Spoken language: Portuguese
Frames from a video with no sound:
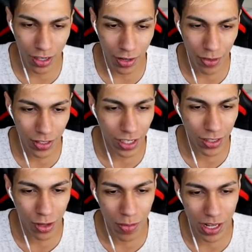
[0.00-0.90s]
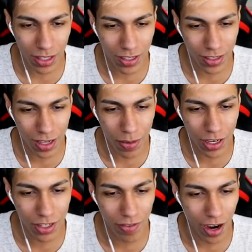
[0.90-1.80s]
outra, e você nem seu Minitrix é
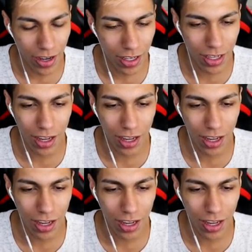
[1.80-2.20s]
sabendo ativar. E